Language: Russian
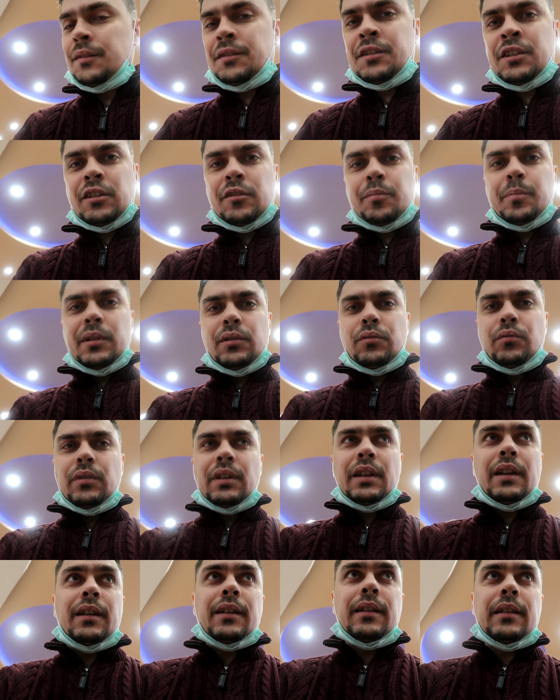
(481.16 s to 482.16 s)
Сейчас пойду
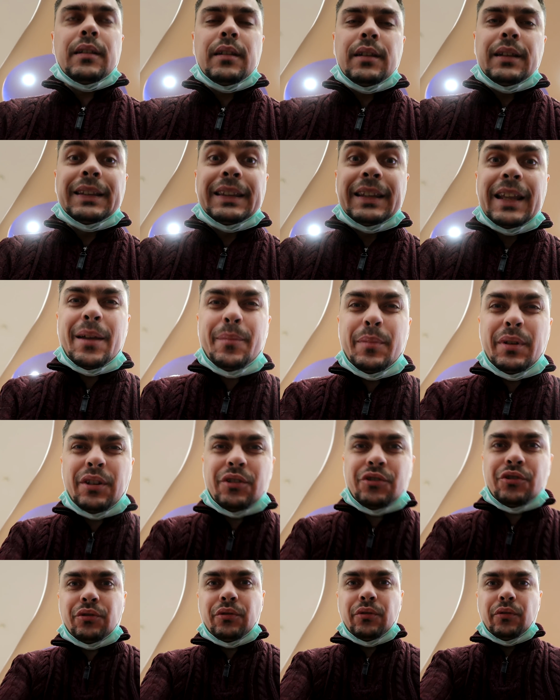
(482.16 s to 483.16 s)
на
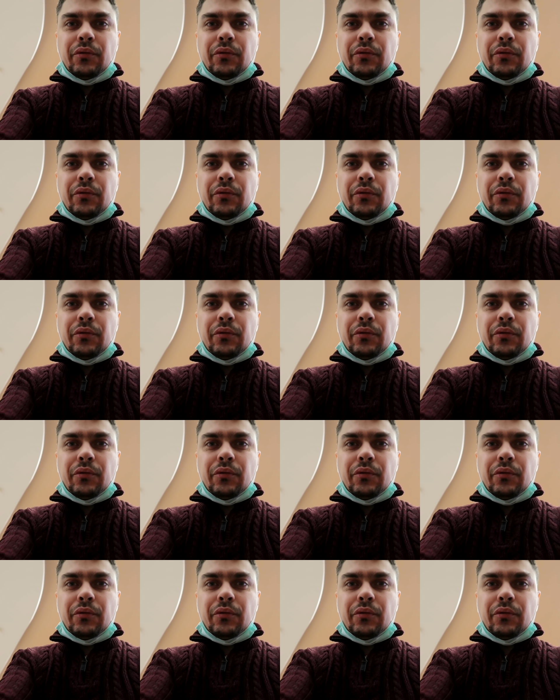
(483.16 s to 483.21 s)
набережную.